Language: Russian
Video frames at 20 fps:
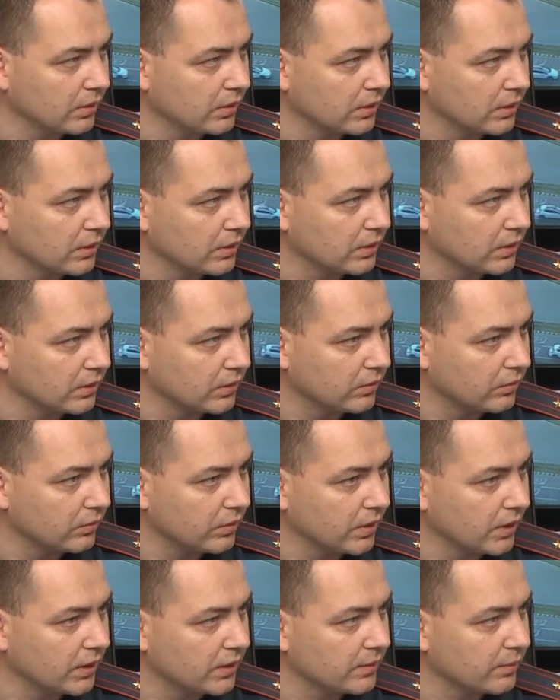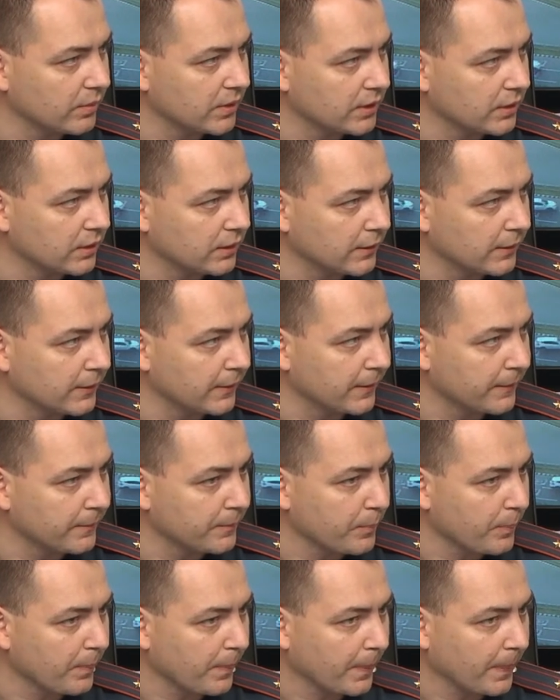не, ну, нет Нельзя, смысла, да. да.
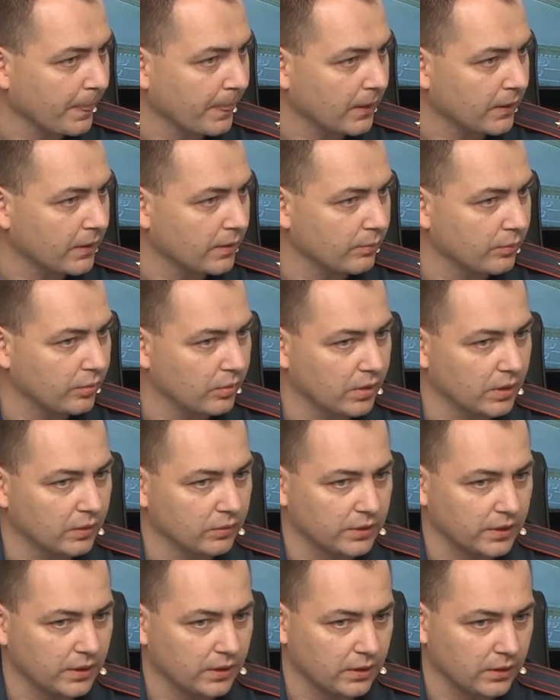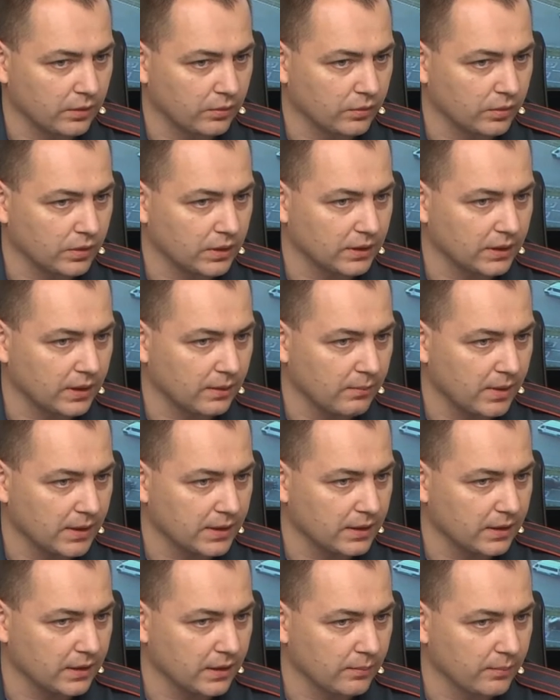Тем более, вот я говорю, когда
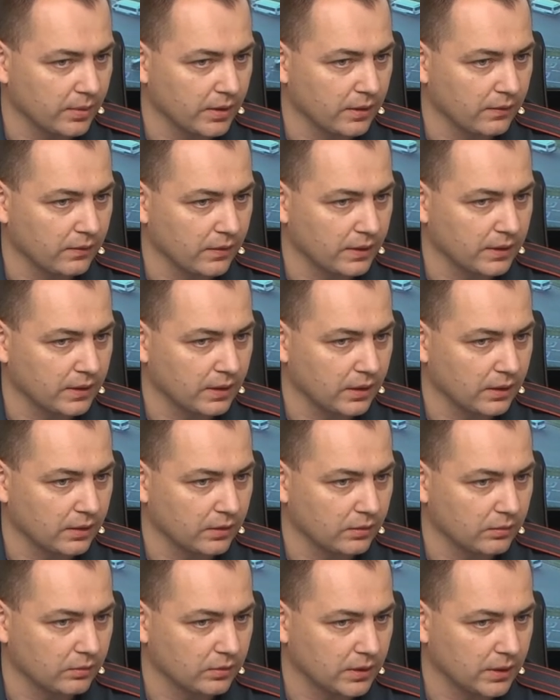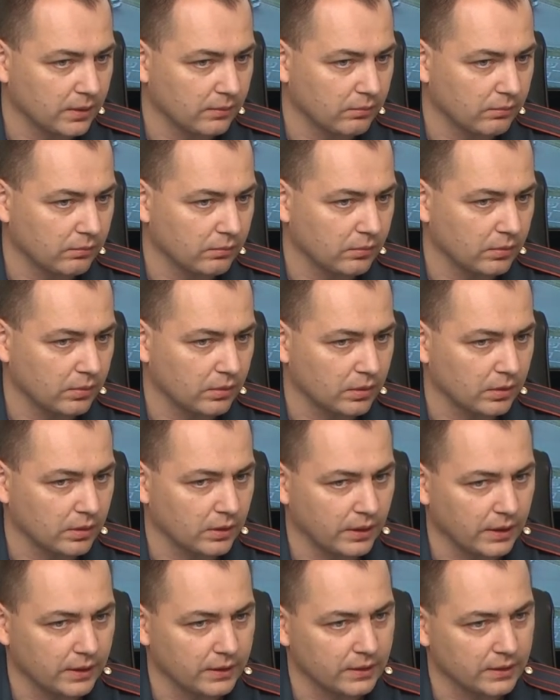масляные обогреватели, ну там
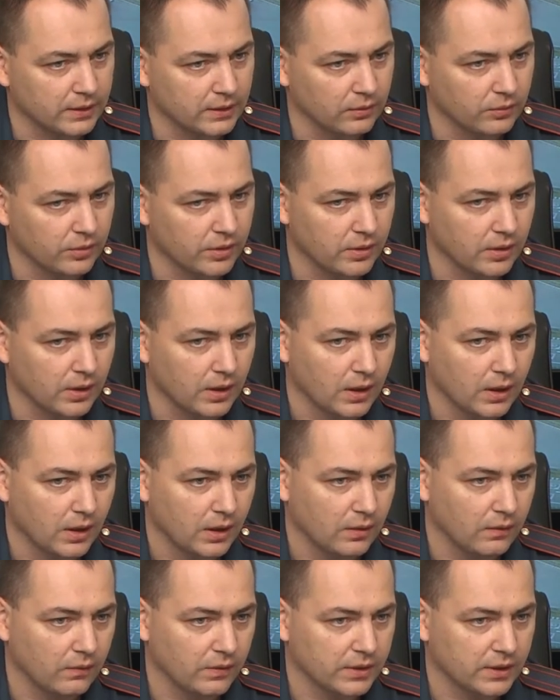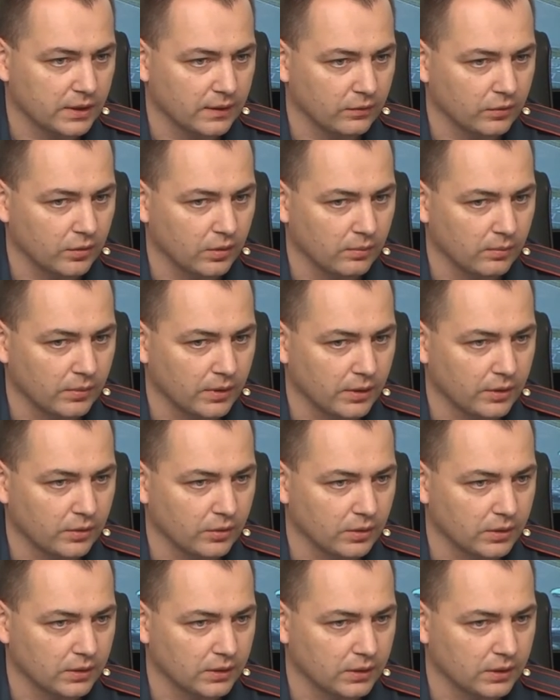редкий случай. В основном
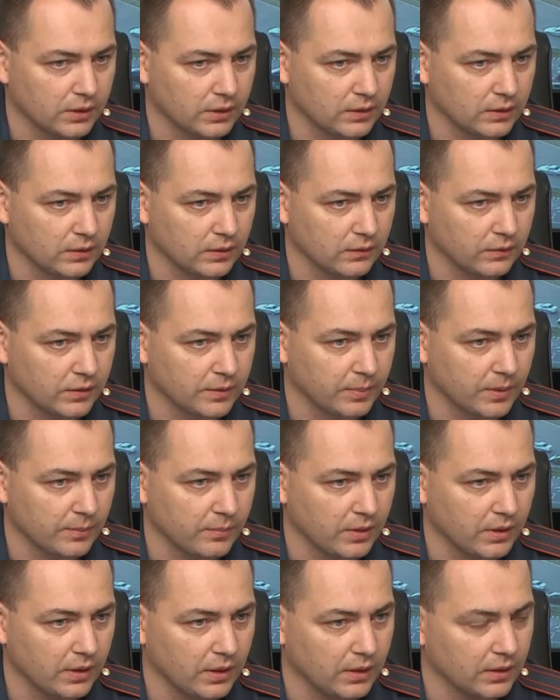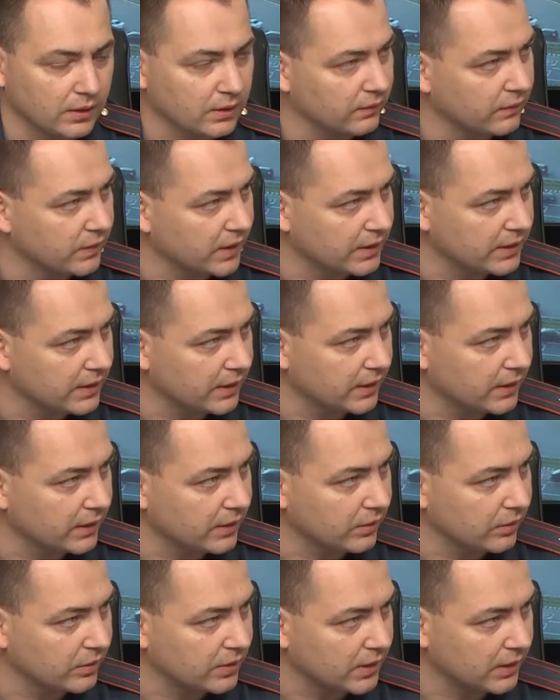идет э, воспламенение это в розетке,
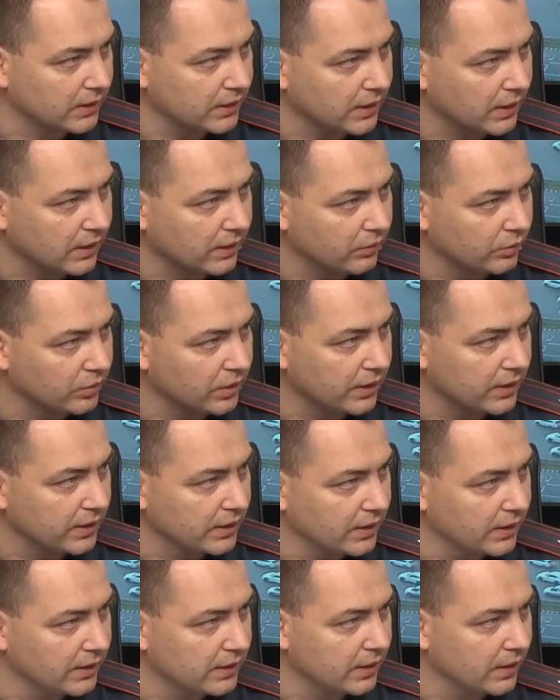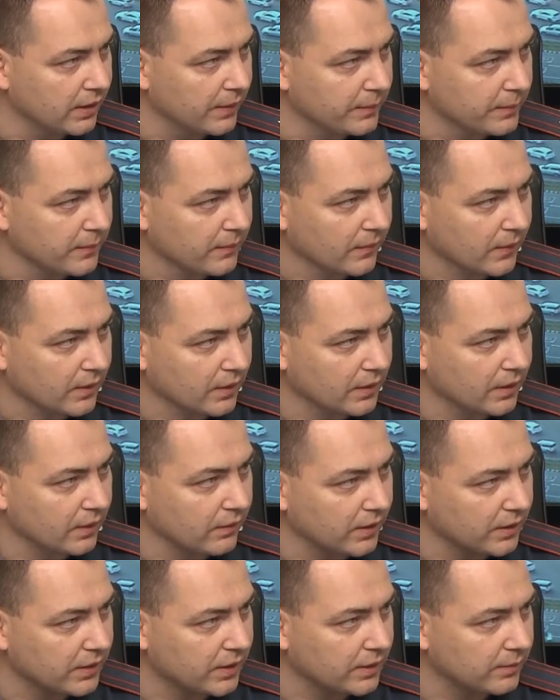то есть когда удлинитель,
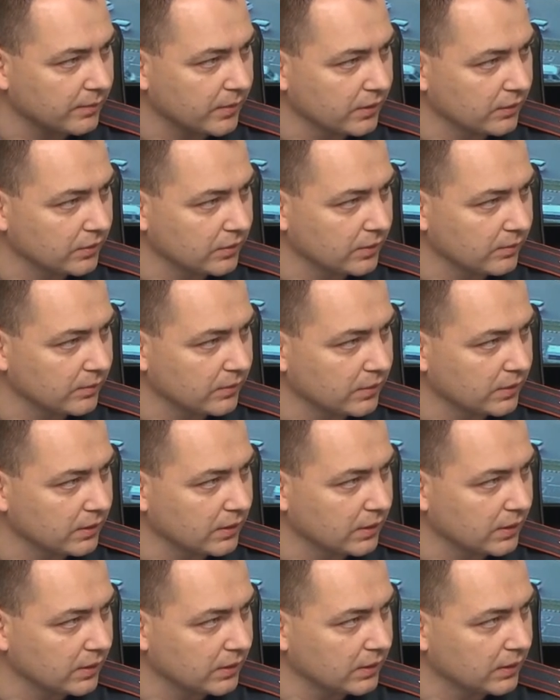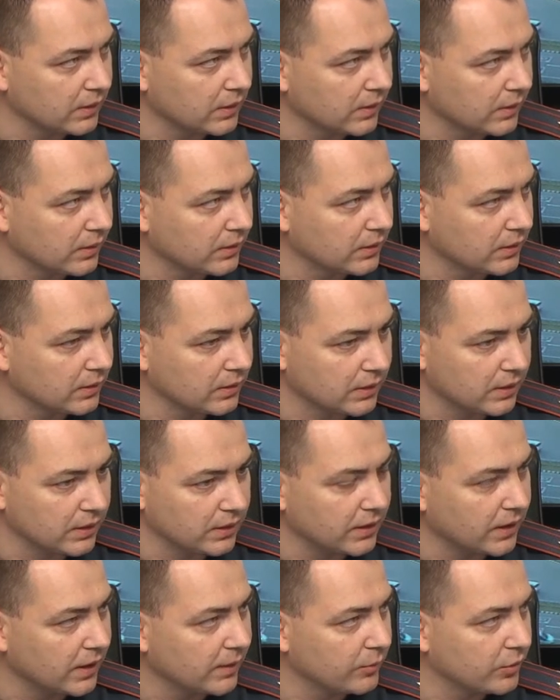давай сейчас мы его там на, на, угу.
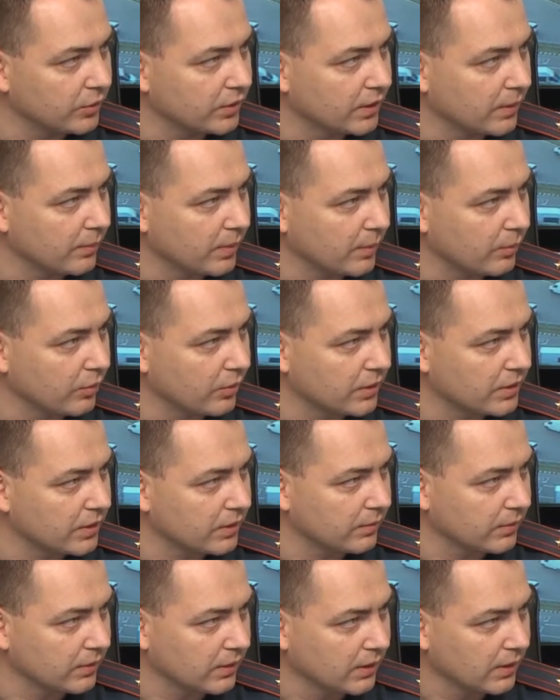накидаем туда побольше